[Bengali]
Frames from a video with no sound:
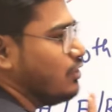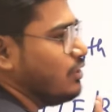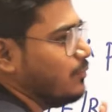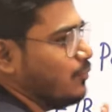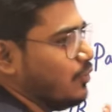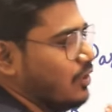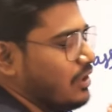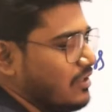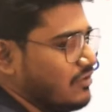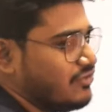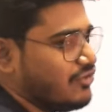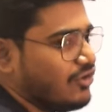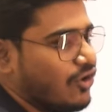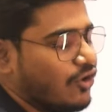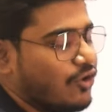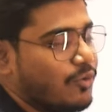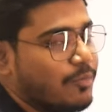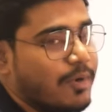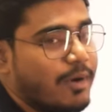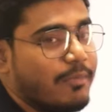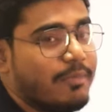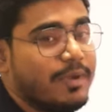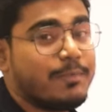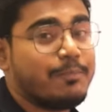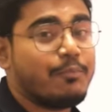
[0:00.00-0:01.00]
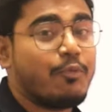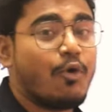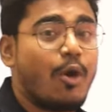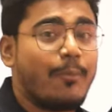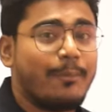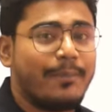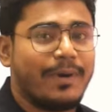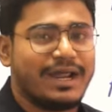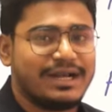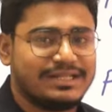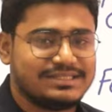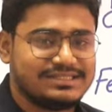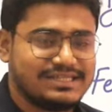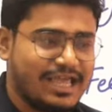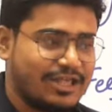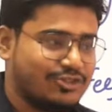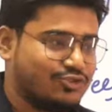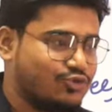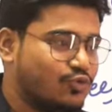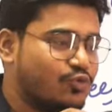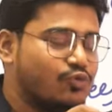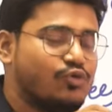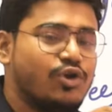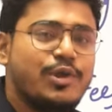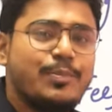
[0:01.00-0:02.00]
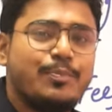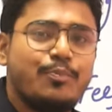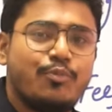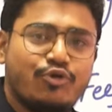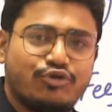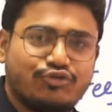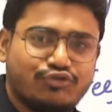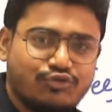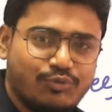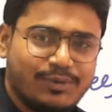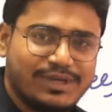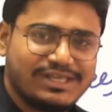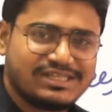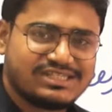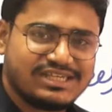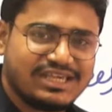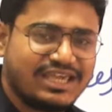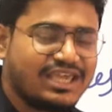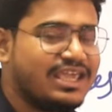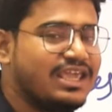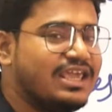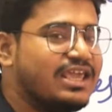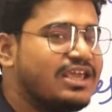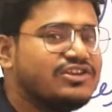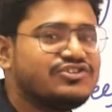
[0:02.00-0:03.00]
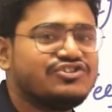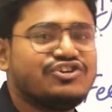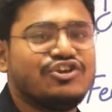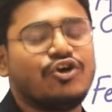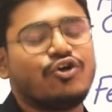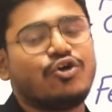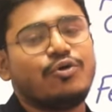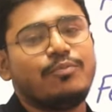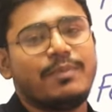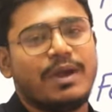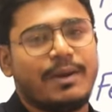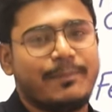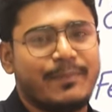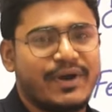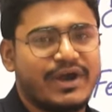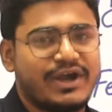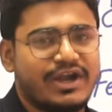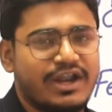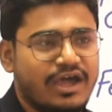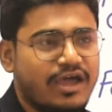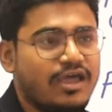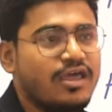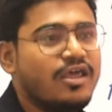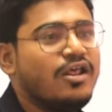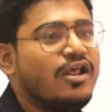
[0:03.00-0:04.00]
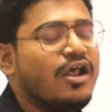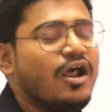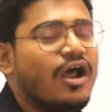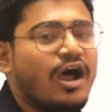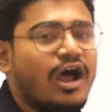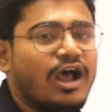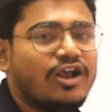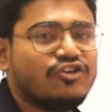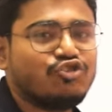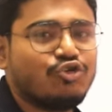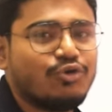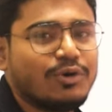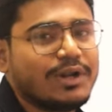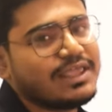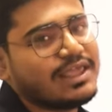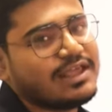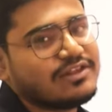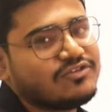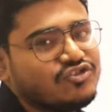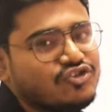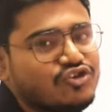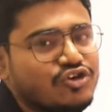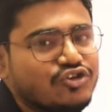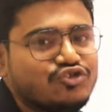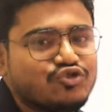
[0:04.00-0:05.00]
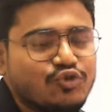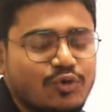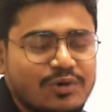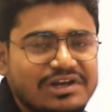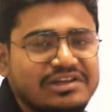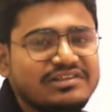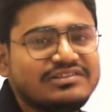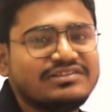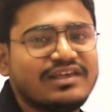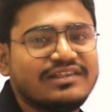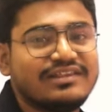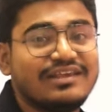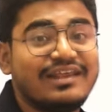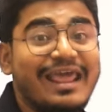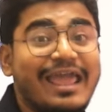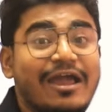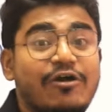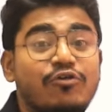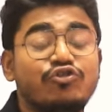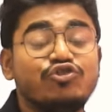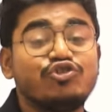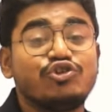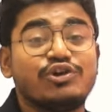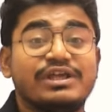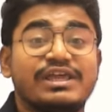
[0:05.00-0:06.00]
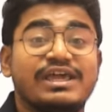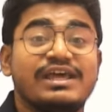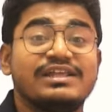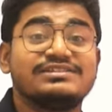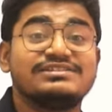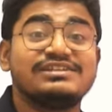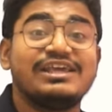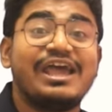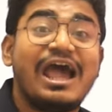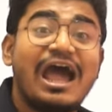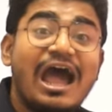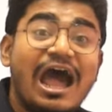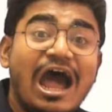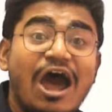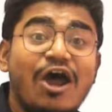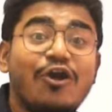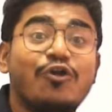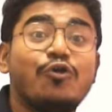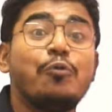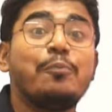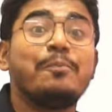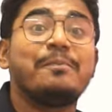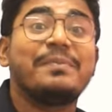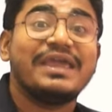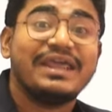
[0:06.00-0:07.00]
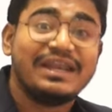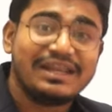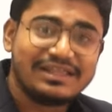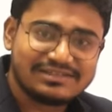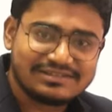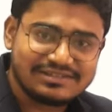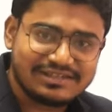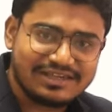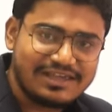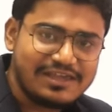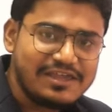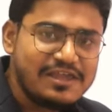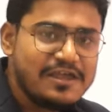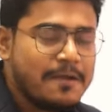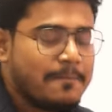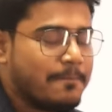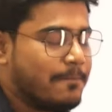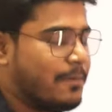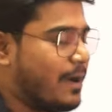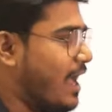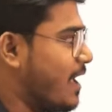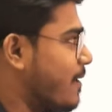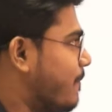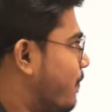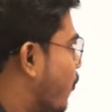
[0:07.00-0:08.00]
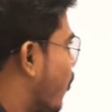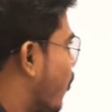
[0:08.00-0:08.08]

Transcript: যদি বলি সেরকমভাবে প্রপার যে এতগুলোই পোস্ট রয়েছে সেরকম ব্যাপার না শোনা যাচ্ছিল চল্লিশ হাজার এখন শোনা যাচ্ছে আরও বেড়েছে প্রায়